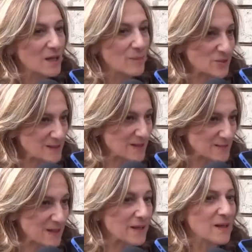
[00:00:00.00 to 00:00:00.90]
possa
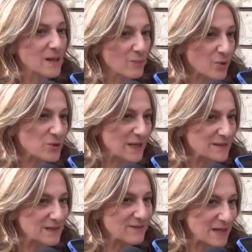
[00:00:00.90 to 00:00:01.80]
essere
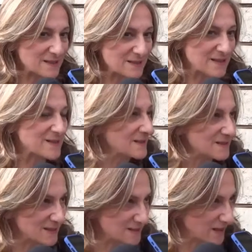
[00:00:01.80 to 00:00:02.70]
portata avanti e
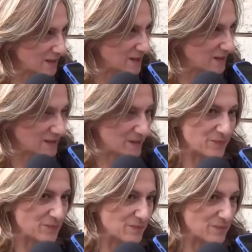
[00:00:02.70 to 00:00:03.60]
sentita,
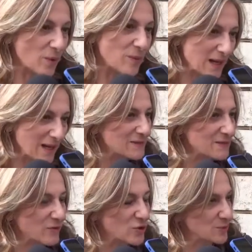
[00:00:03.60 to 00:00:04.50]
ehm, come le
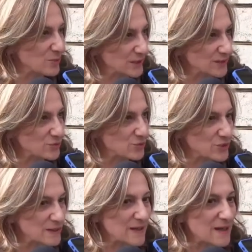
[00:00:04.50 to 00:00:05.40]
altre voci portate in
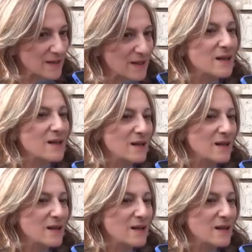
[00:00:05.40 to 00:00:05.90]
tutta Italia,